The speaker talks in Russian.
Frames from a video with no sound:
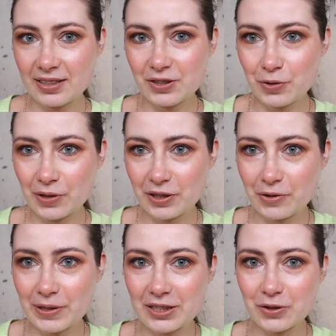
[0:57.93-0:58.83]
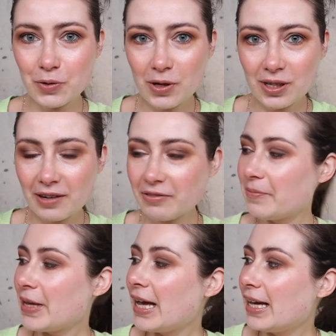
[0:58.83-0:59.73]
40 а, US долларов,
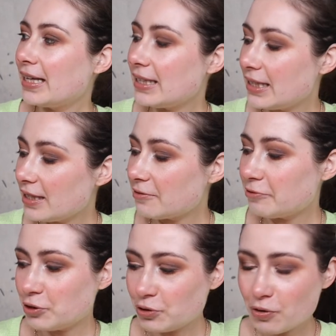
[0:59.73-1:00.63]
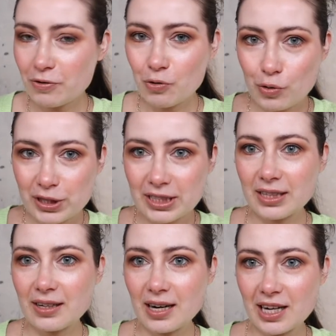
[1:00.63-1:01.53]
и в нее
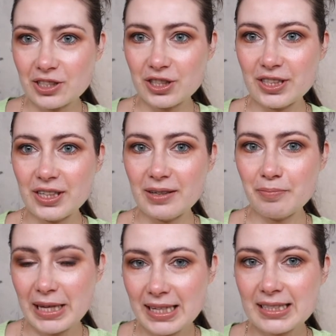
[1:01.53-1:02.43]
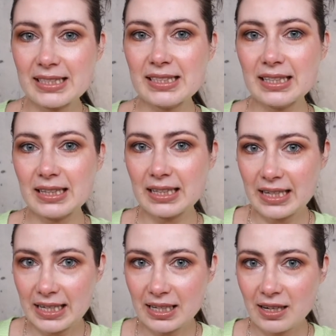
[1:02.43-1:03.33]
входит каждый месяц
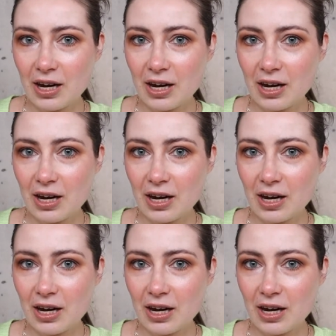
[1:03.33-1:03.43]
три